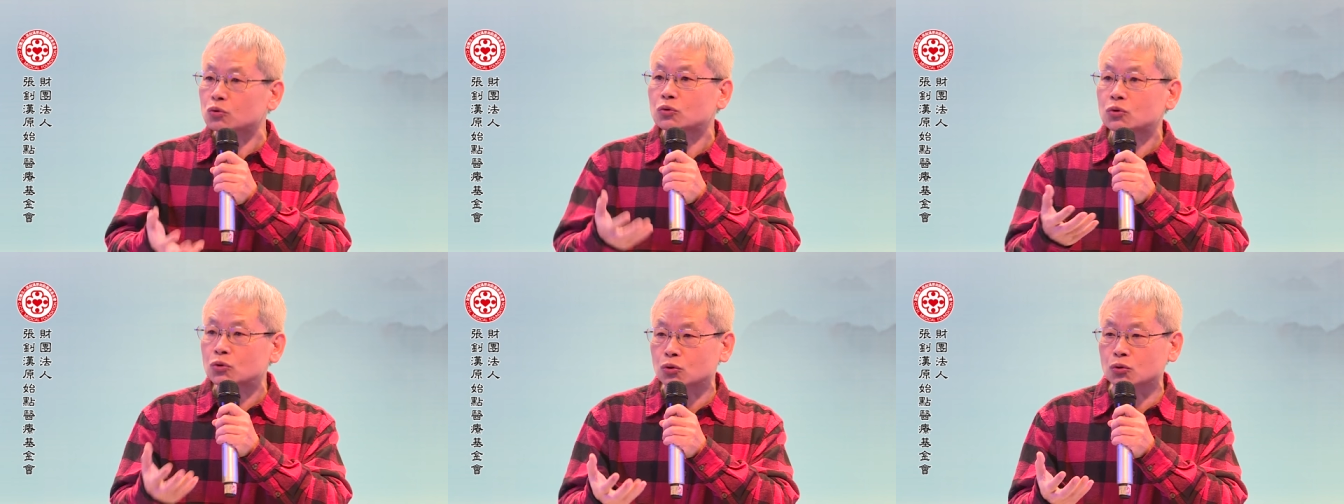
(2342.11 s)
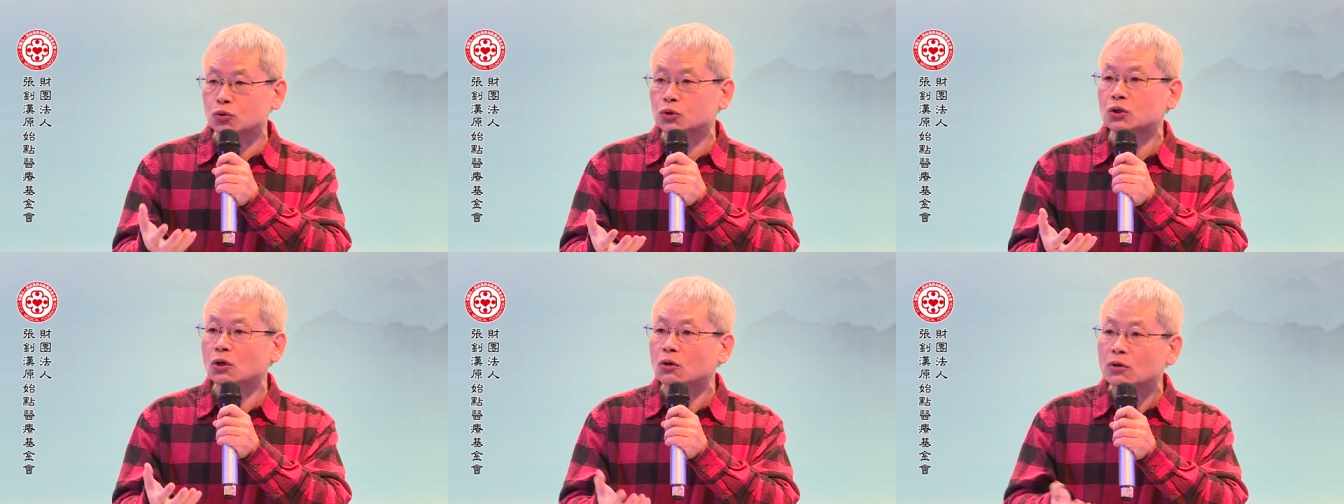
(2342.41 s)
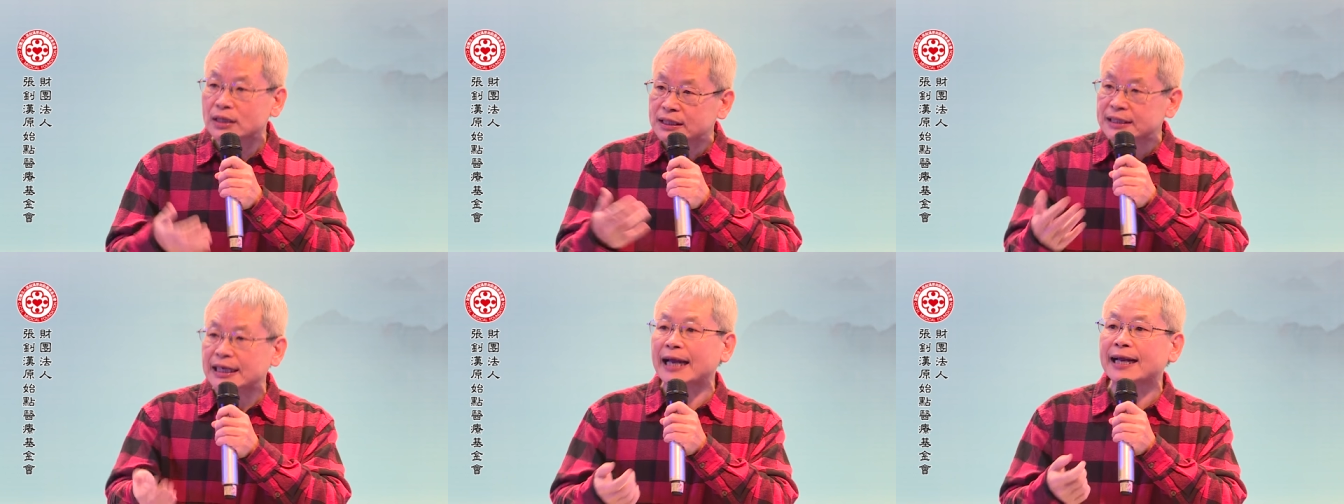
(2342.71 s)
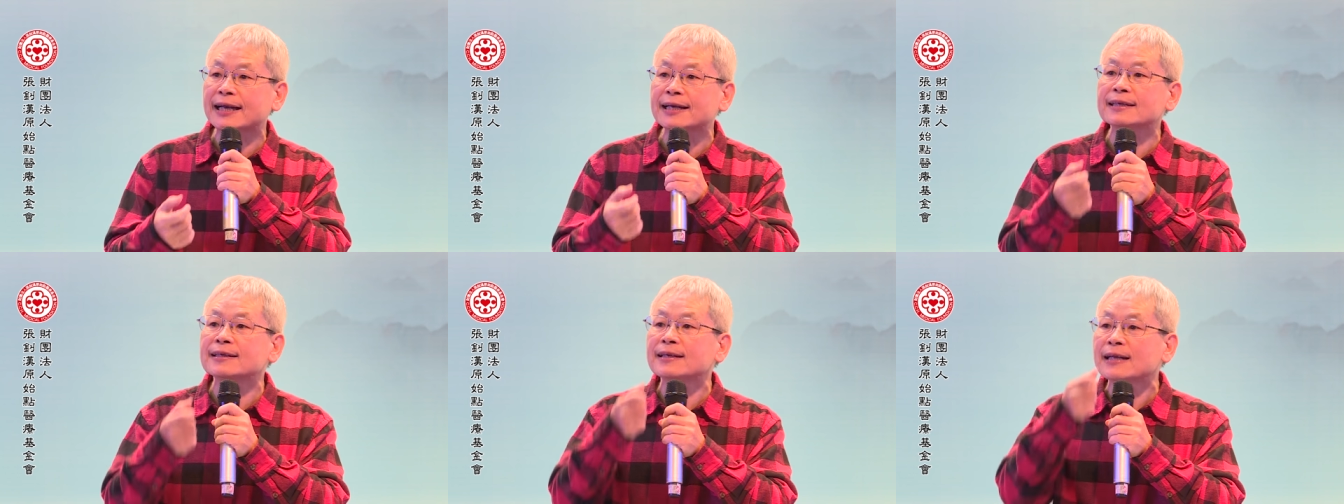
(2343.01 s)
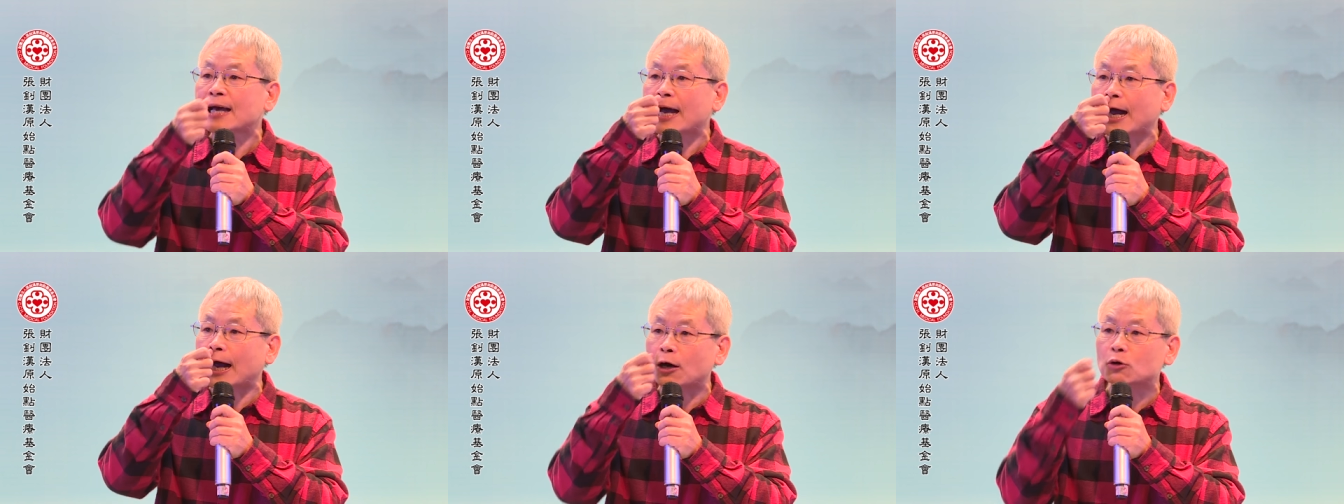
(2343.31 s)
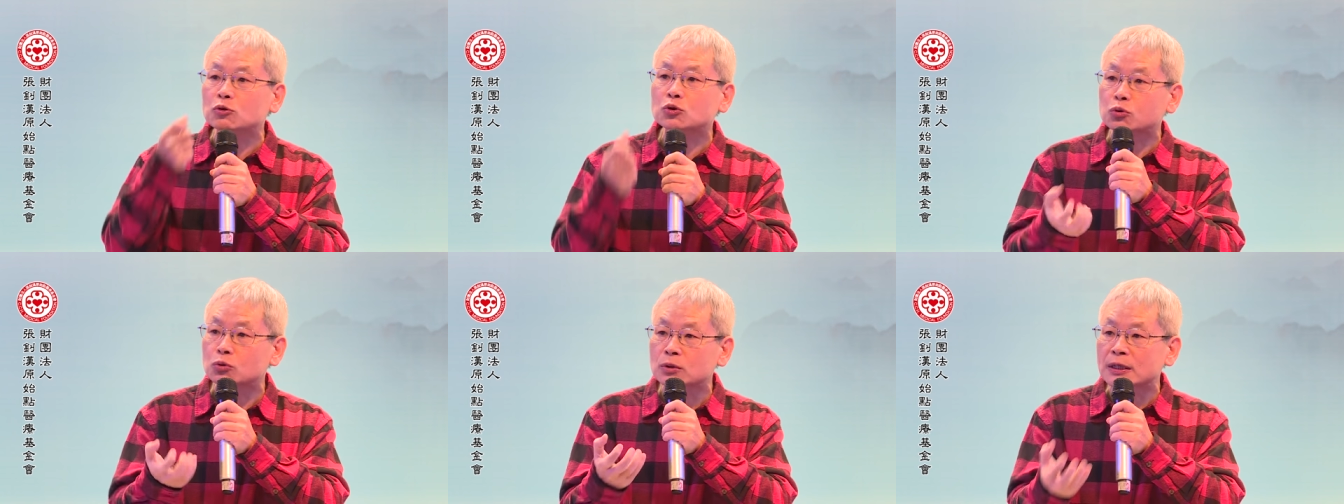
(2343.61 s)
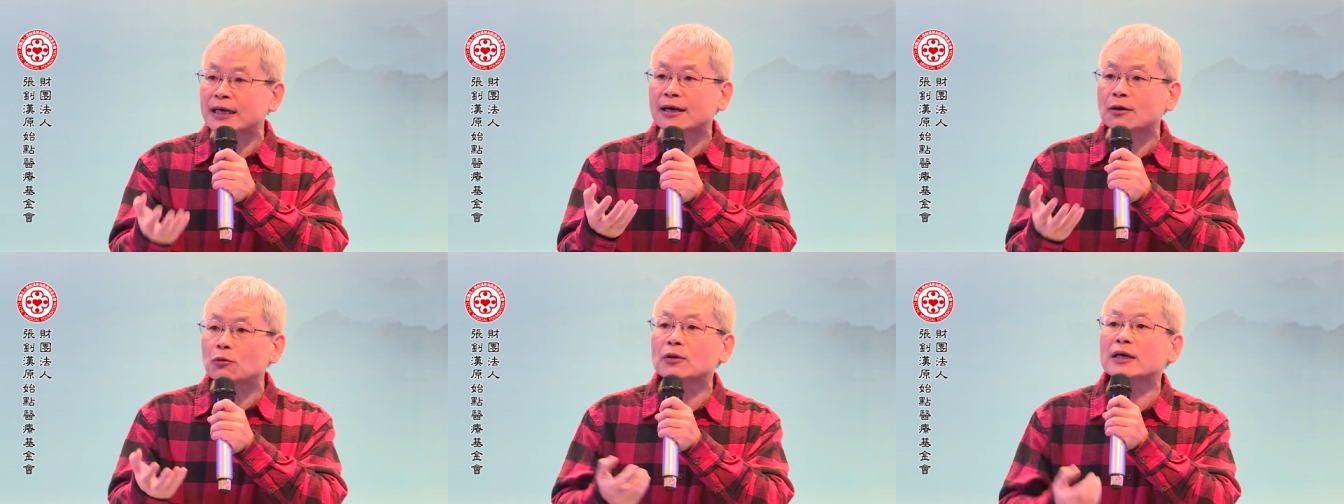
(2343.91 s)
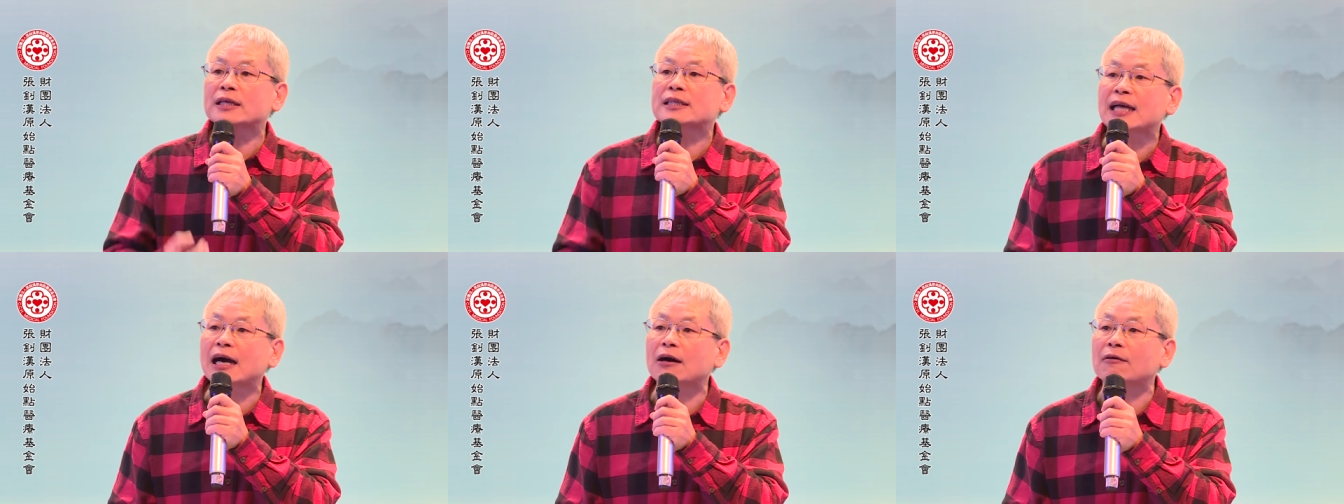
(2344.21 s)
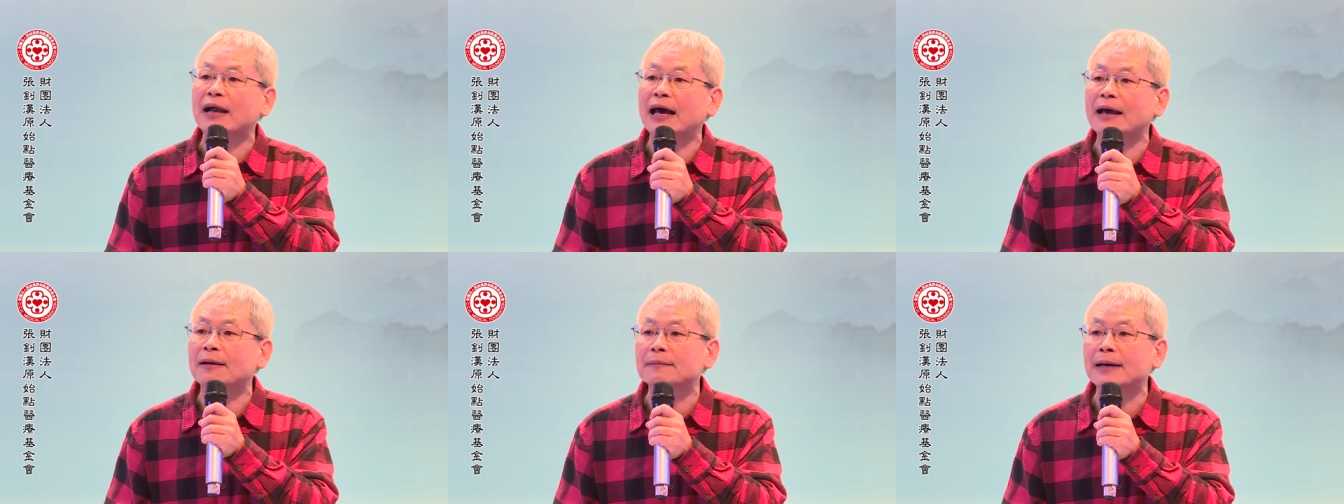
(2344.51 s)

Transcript: 煮熟了才能熬出那个味道来